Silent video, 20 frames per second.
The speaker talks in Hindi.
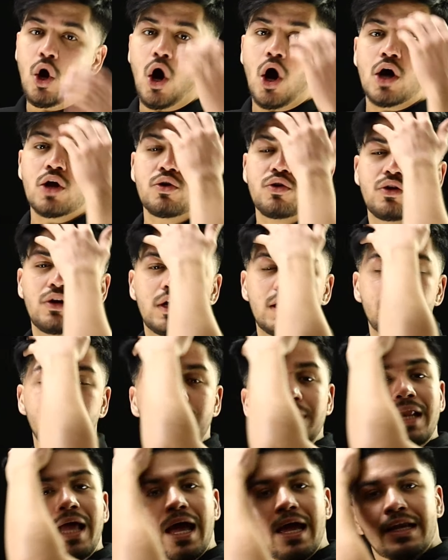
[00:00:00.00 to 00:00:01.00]
और उन्होंने
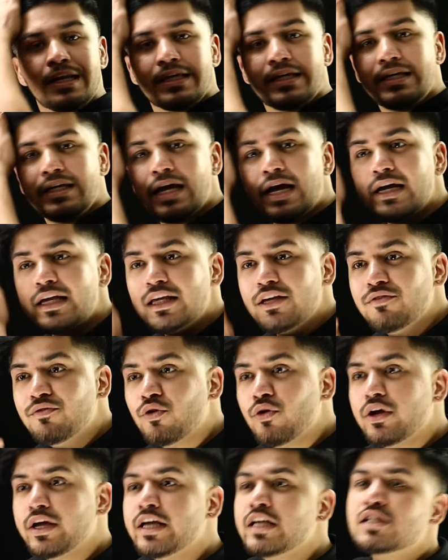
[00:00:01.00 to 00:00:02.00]
प्लान किया कि
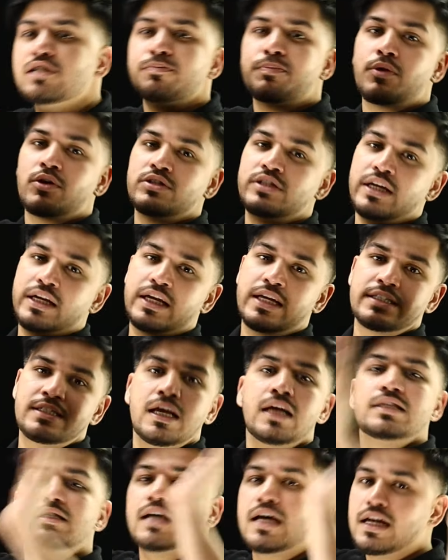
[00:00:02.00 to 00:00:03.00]
वो इस प्रोजेक्ट के
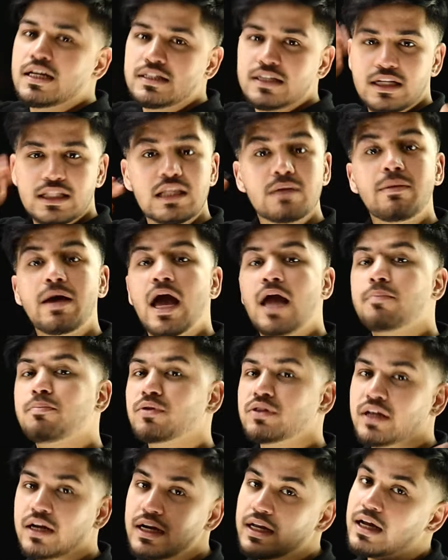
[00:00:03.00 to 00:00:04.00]
साथ जाना चाहते हैं मैं
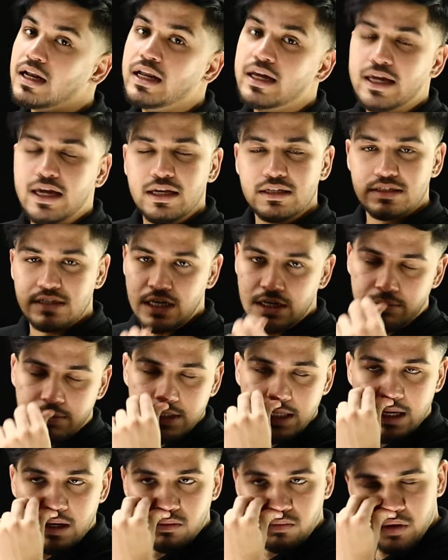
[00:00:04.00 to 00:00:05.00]
हाइपोथेटिकल एक केस स्टडी
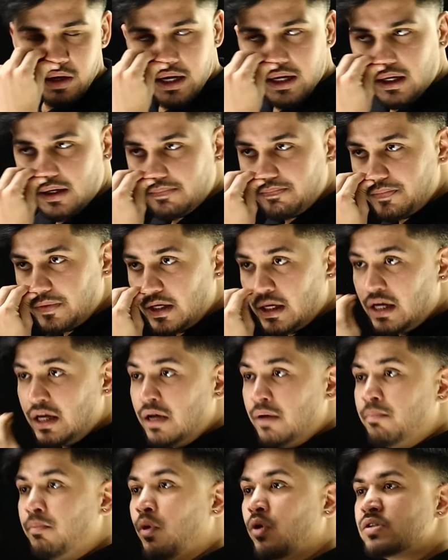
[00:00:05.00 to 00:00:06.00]
बता रहा हूं है ना
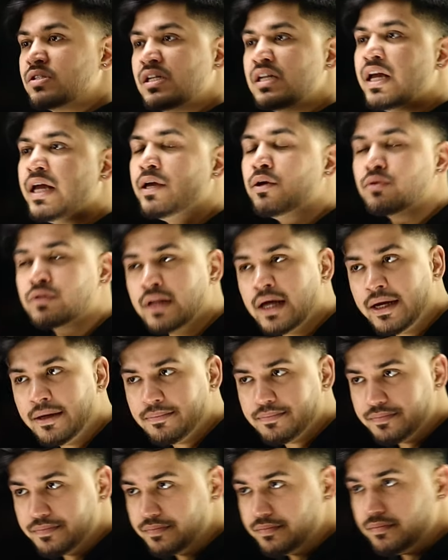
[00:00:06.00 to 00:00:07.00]
मोस्टली यही होता है
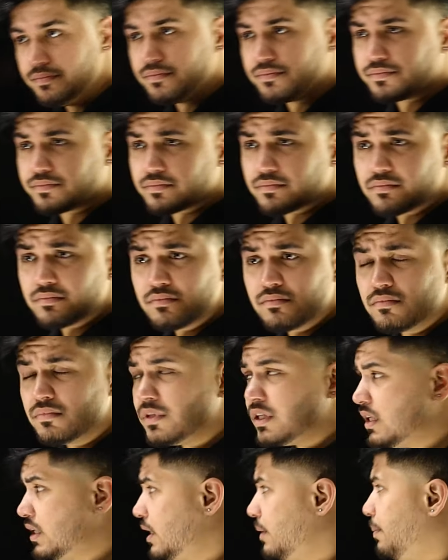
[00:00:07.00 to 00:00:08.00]

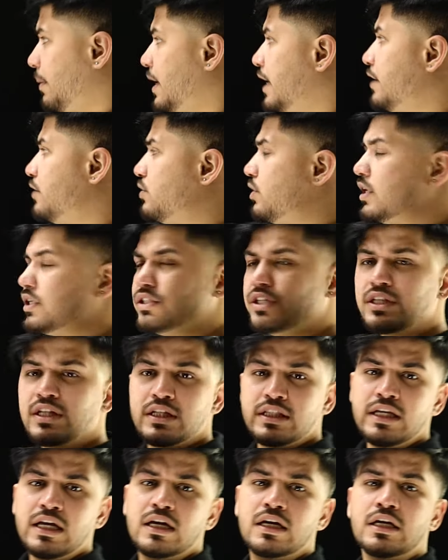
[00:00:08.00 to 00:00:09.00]
कि पहले इंट्रोडक्शन
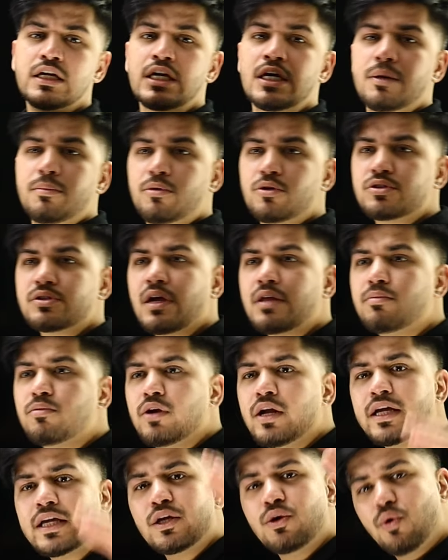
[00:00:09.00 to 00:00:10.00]
दे दिया फिर उसके बाद
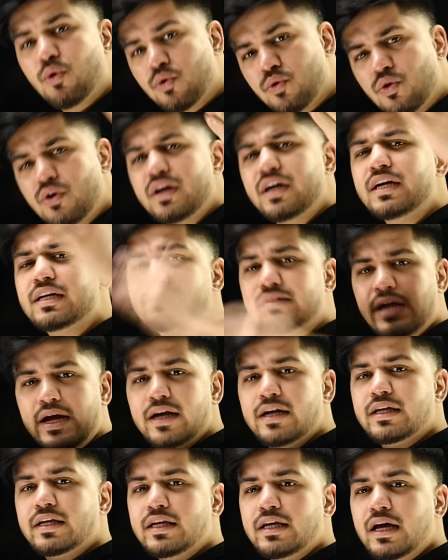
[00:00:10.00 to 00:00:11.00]
बोला कि उन्होंने
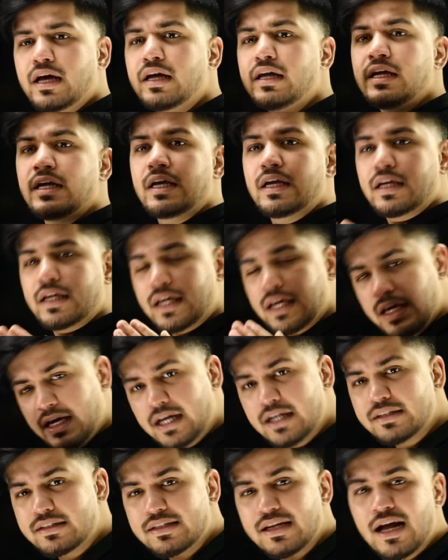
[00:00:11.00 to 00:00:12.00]
डिसाइड किया कि
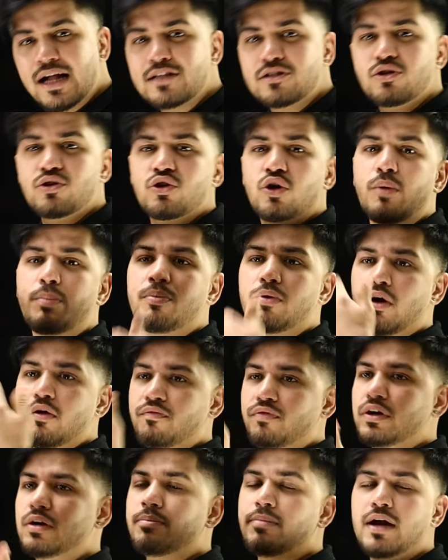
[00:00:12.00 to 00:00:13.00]
इस साल से उनको
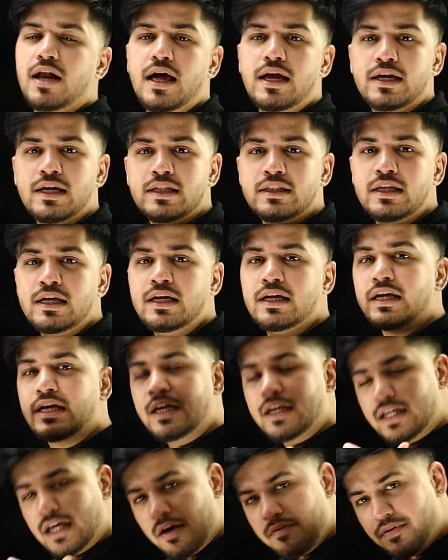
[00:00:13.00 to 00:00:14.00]
प्रॉफिट बढ़ाने थे
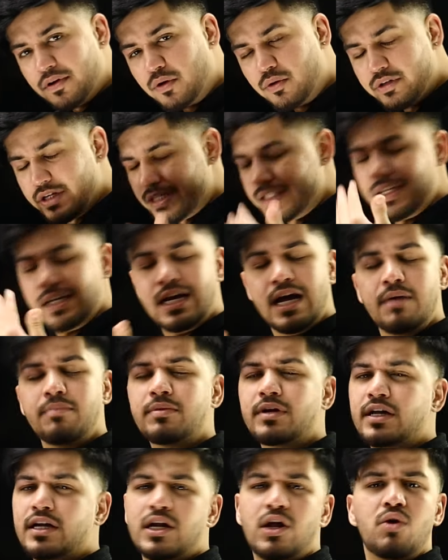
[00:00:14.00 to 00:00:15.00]
या फिर कुछ ऐसा
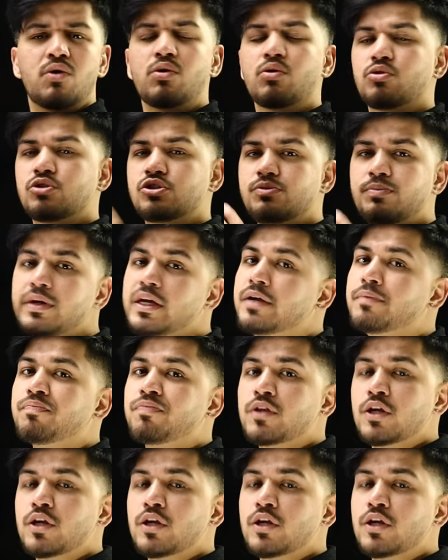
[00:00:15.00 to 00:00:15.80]
काम करना हो कुछ भी